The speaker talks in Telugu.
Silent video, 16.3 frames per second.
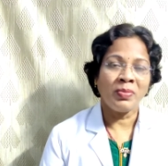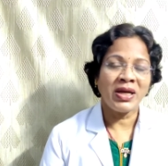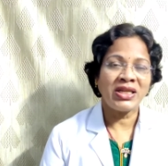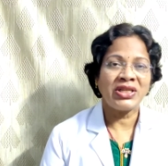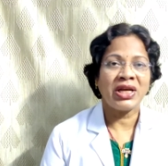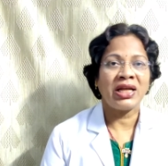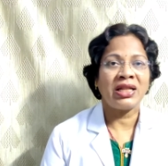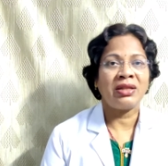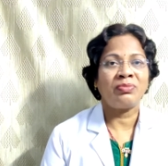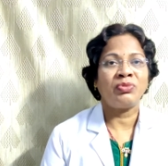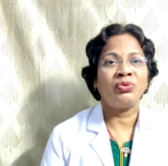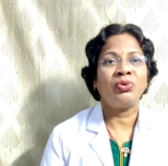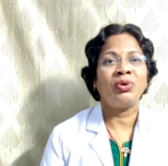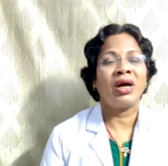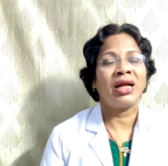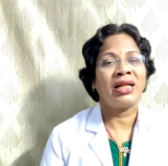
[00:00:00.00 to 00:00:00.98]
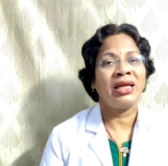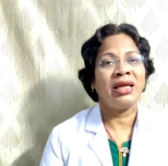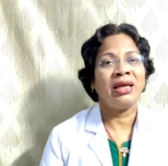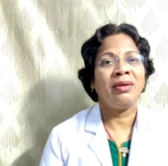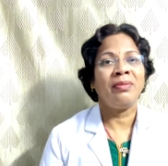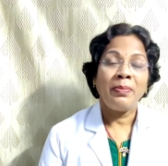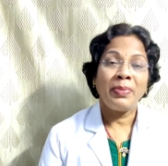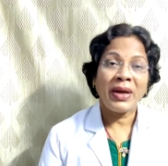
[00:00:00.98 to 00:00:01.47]
తొంభై శాతము
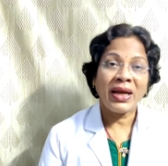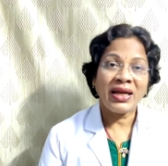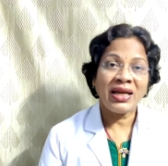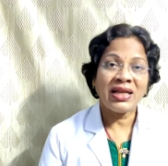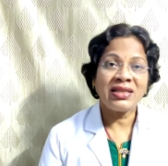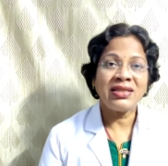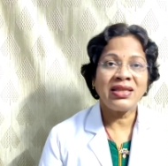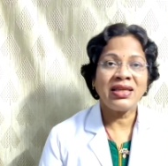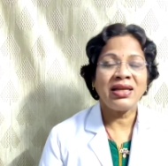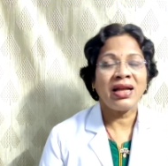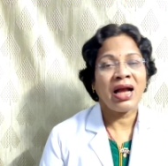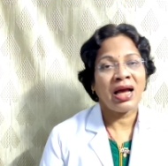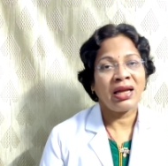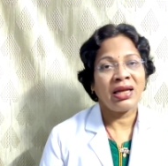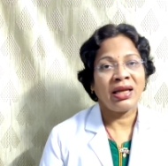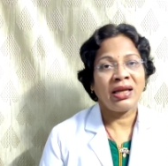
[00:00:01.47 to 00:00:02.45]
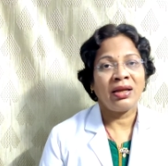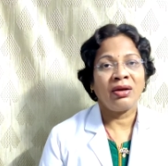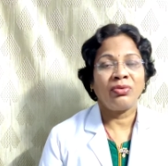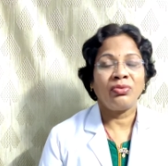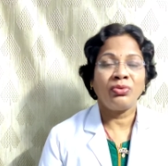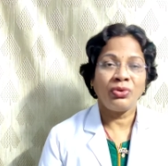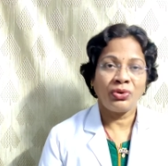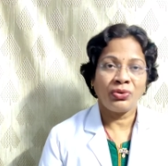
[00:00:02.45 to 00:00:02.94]
అది
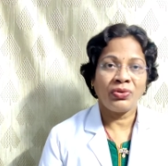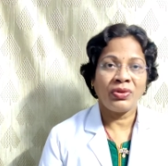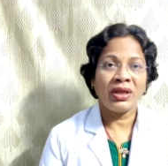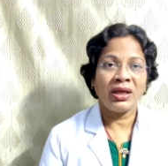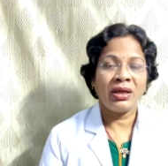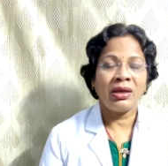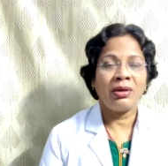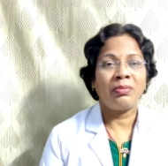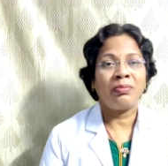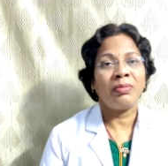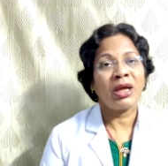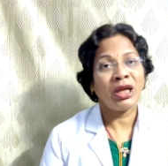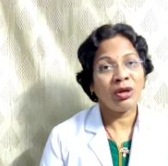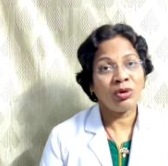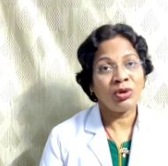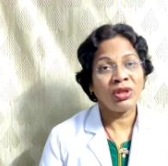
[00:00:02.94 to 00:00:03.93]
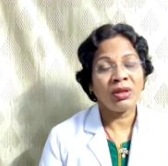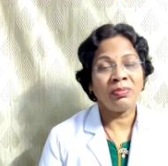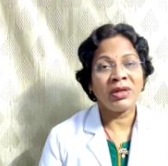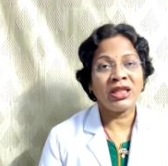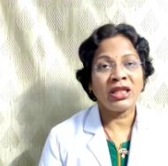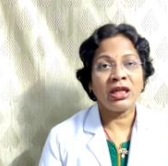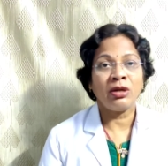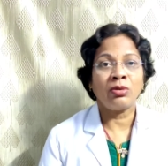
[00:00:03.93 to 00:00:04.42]
ప్రెగ్నెన్సీగానే ఉంటుంది
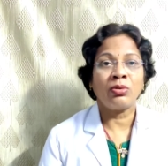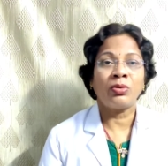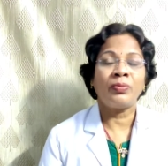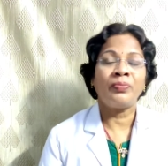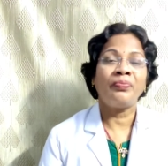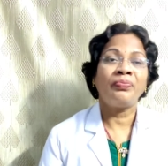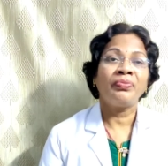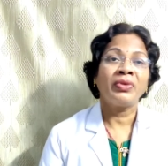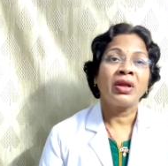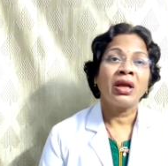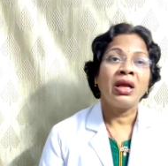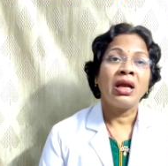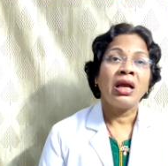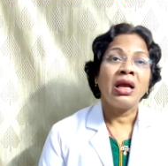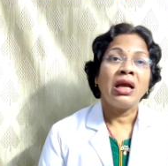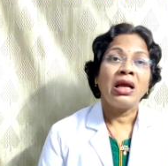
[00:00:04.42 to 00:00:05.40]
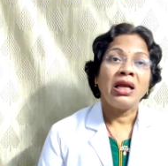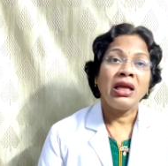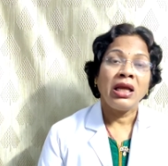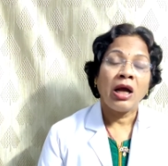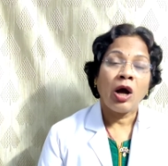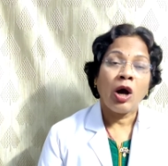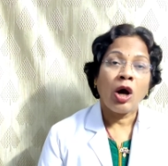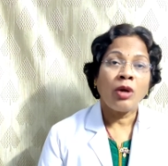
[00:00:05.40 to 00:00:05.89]
మరికొంతమందిలో
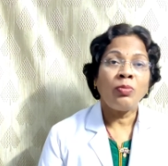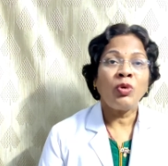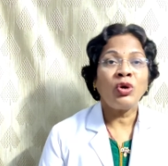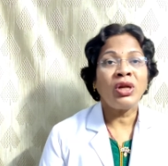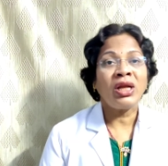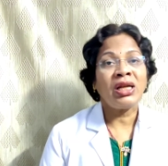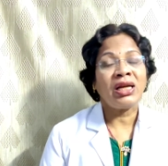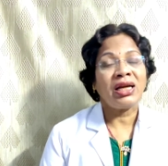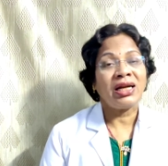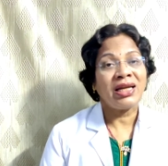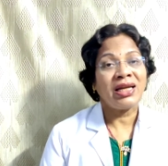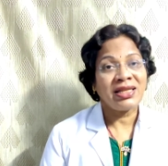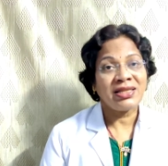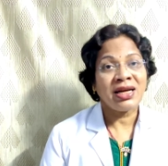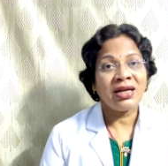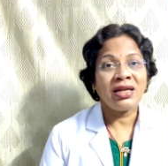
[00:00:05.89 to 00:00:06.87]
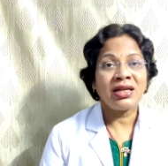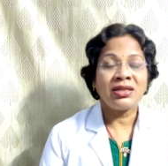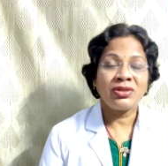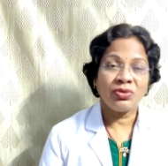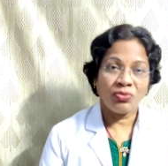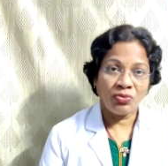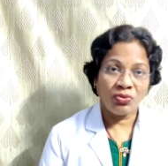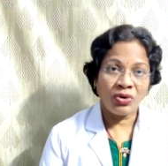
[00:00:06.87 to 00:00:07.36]
ఈ హార్మోనల్
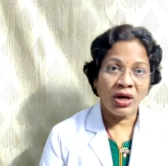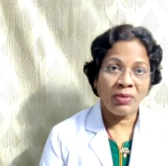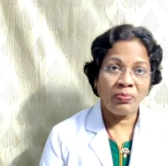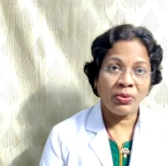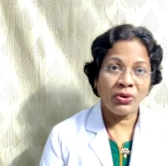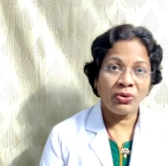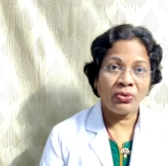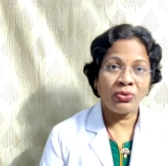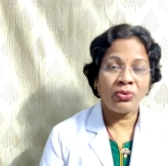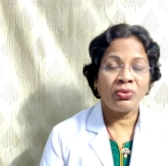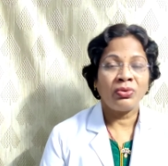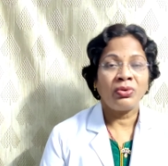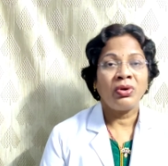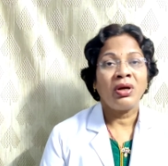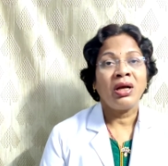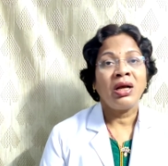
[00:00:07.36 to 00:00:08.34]
డిజార్డర్స్ ఉన్నప్పుడు